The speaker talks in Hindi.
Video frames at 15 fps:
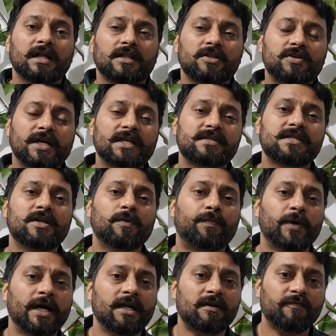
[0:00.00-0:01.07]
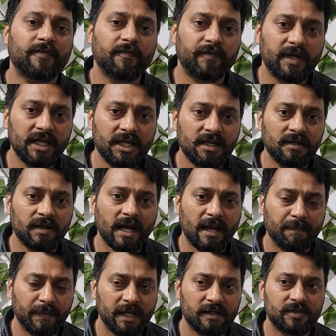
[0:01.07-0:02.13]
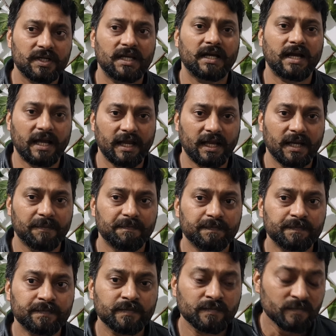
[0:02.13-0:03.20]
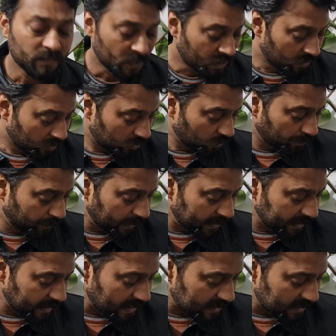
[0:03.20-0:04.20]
जो है जीरो पॉइंट फिफ्टीन एम एल जो है लगाएंगे तो बड़ी